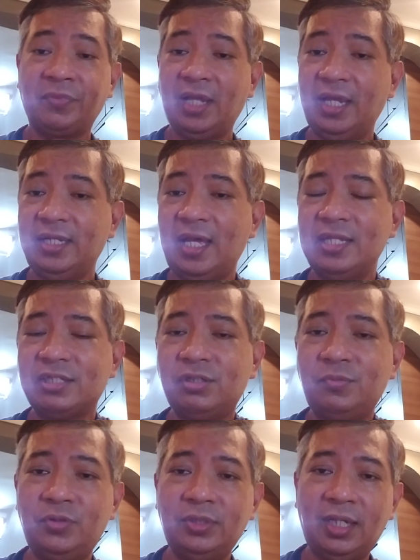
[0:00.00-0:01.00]
ay nais
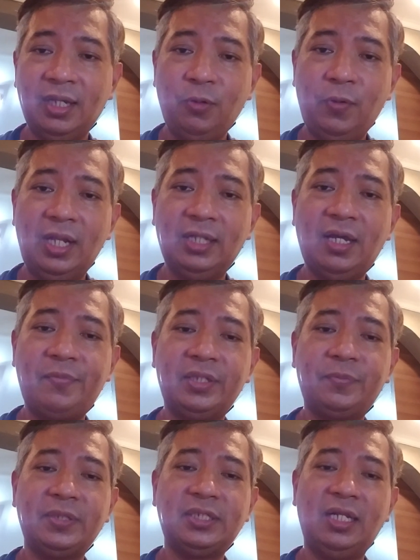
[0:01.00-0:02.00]
ko munang i-welcome
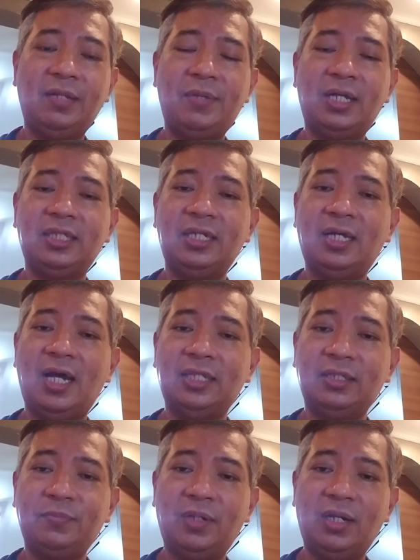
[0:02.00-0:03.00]
at pasalamatan ng
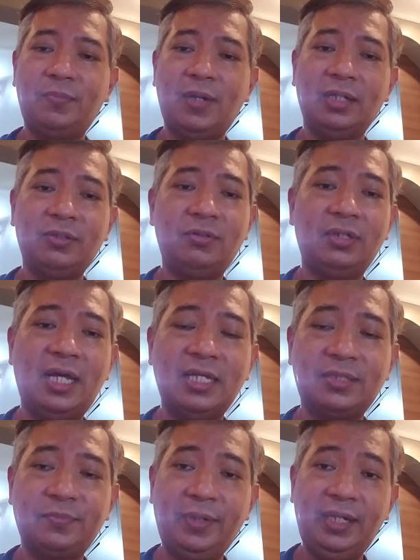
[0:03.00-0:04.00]
ating mga bagong
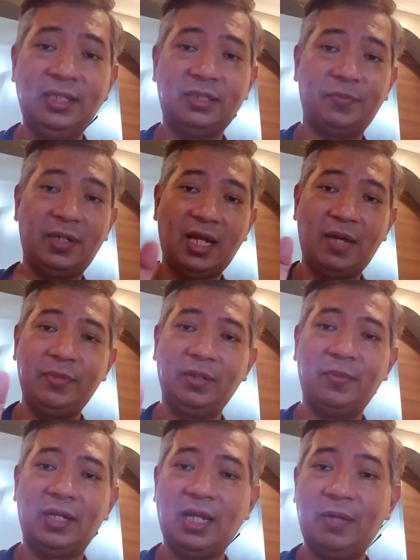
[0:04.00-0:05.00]
classmates. Maraming
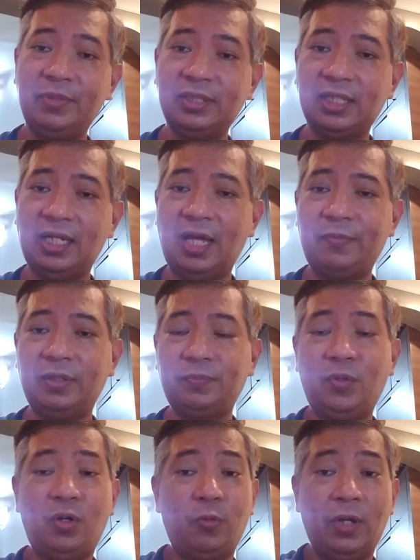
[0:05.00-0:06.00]
maraming salamat
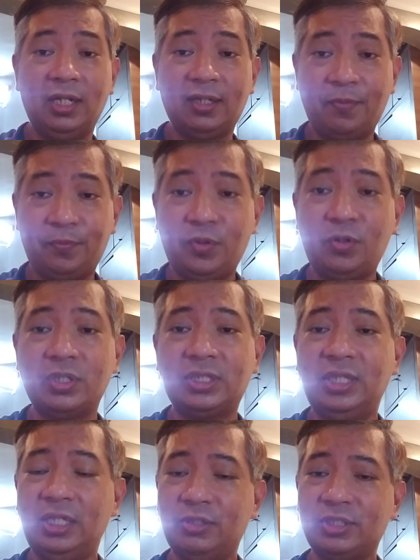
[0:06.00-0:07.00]
po. Welcome po
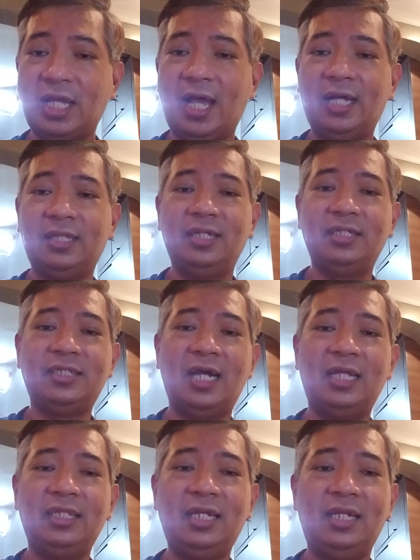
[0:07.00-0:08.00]
dito sa ating
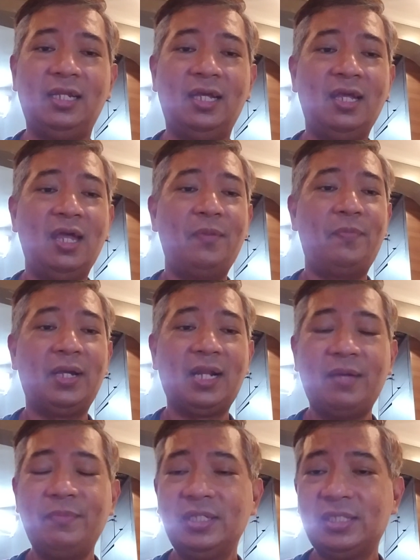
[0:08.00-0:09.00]
channel.
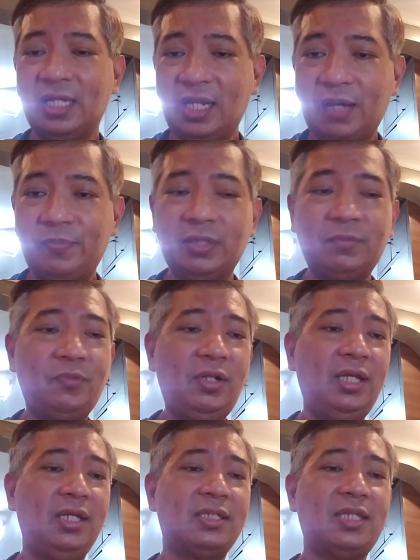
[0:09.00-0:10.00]
Maraming salamat
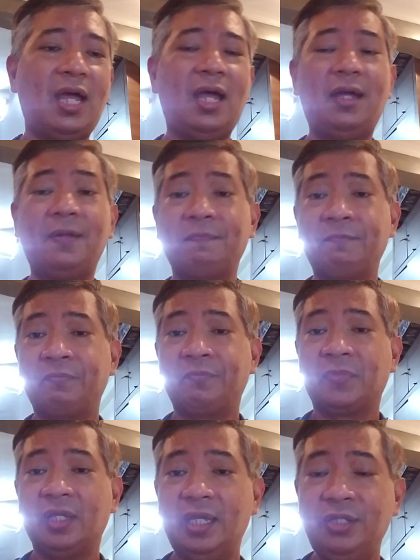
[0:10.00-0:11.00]
muli sa
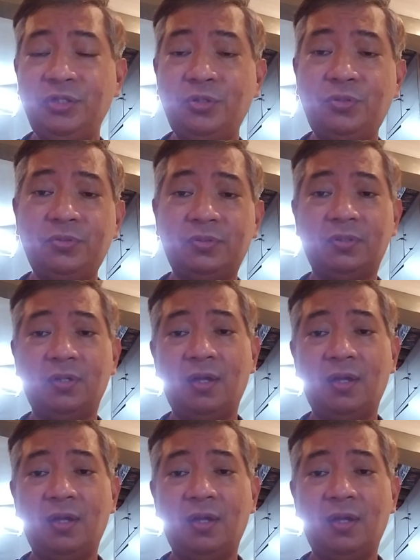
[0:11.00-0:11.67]
inyong